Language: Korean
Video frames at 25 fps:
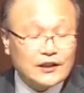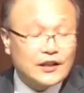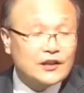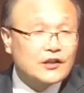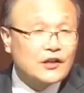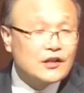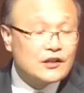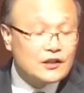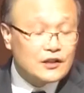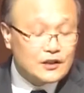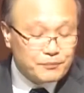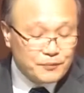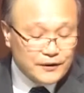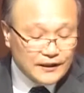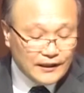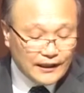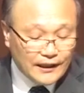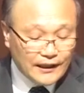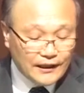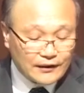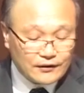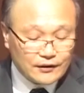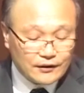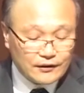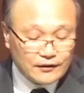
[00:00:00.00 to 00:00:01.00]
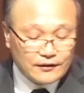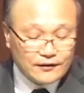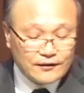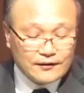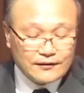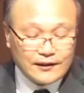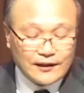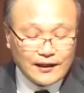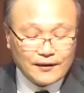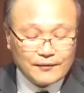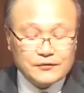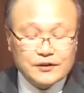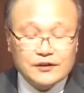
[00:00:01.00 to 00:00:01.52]
그러자 여인을
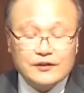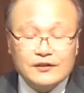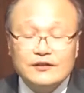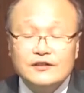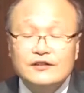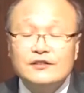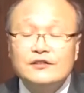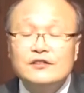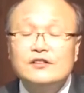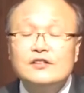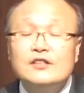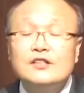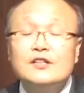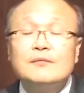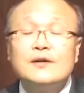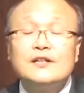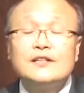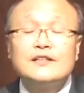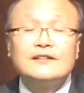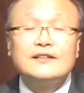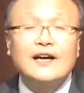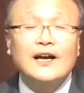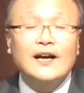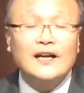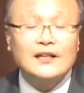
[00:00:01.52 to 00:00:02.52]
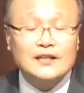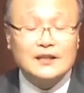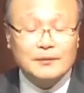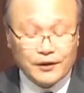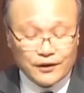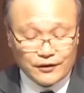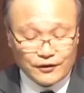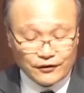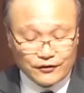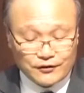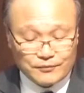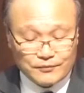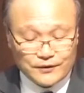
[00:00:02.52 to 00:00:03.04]
비난했던 사람들은 슬그머니
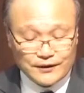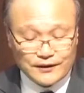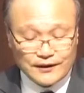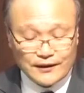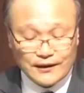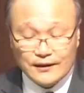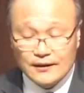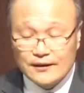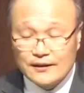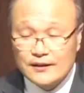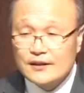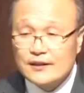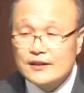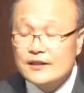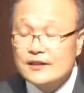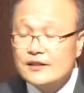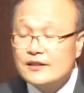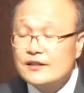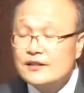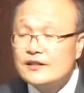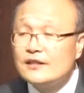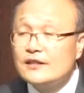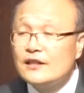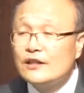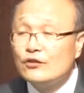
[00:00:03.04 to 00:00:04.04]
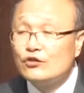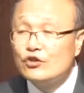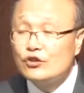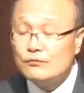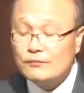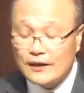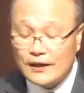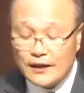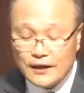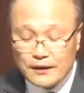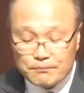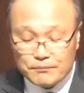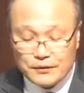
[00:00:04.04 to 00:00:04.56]
사라져 버렸습니다. 이것이
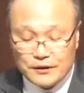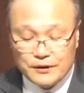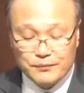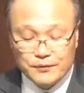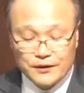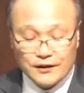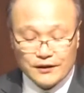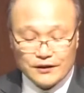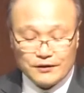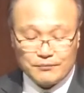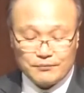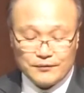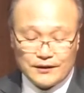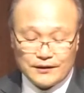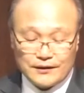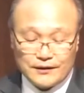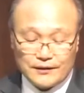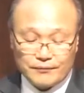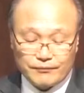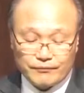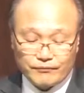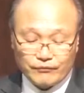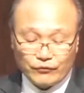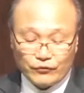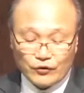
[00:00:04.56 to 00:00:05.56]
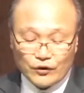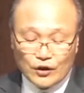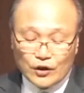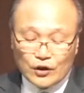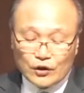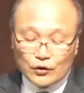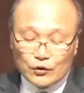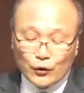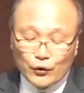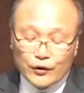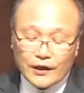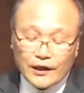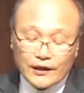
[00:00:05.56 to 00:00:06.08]
예수님의 비평입니다.
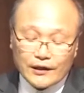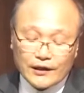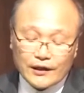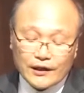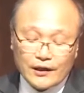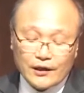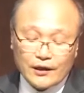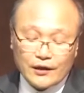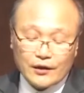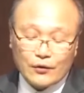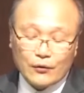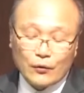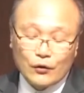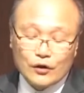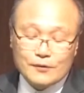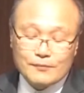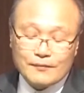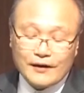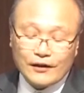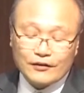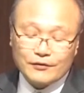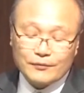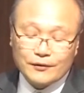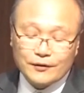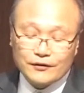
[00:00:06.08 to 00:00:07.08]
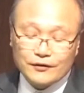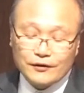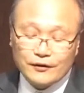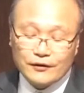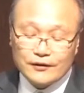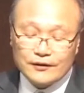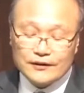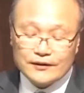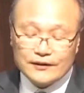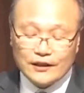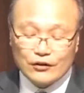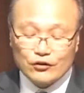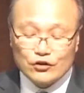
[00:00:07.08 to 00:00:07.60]
동일하게 오늘
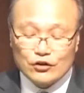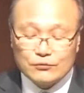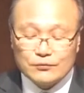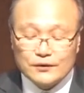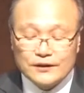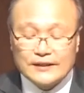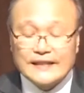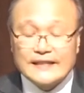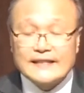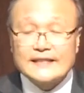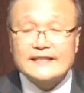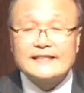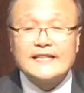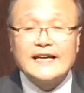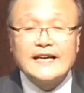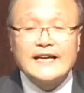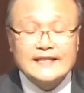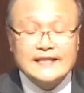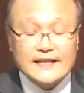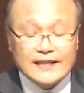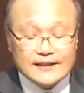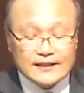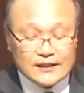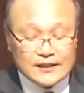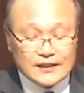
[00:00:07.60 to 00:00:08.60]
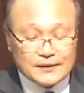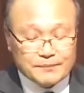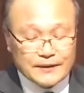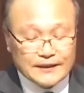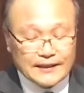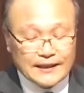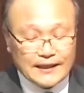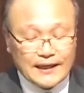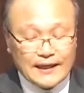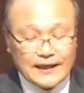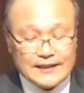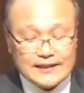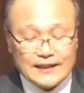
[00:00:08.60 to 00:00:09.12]
말씀에서 예수님은
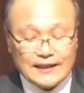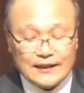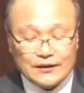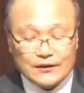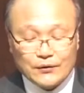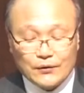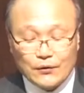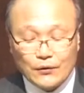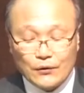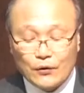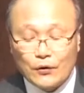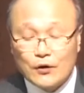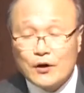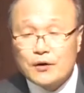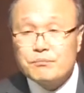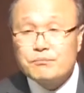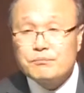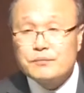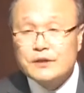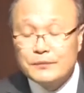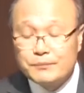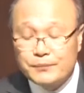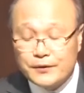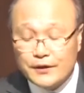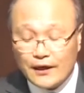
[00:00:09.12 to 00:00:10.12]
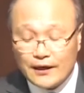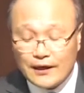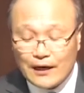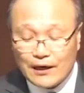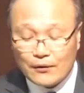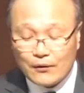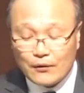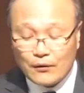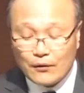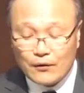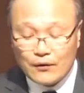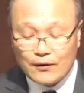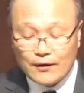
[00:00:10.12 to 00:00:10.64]
제자들을 비난하지 않고
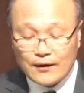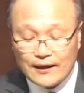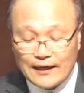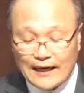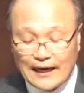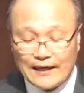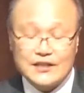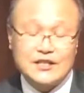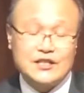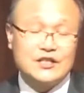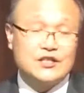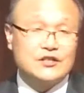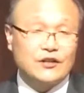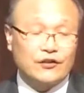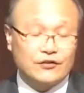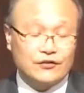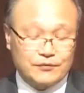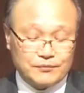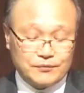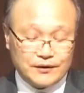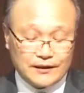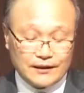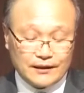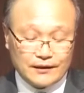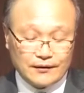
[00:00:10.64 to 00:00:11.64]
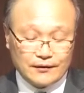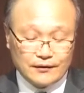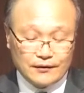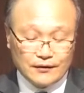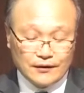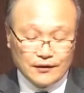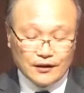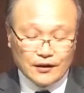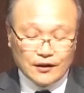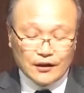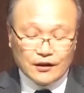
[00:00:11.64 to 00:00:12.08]
비평하고 가르치셨습니다.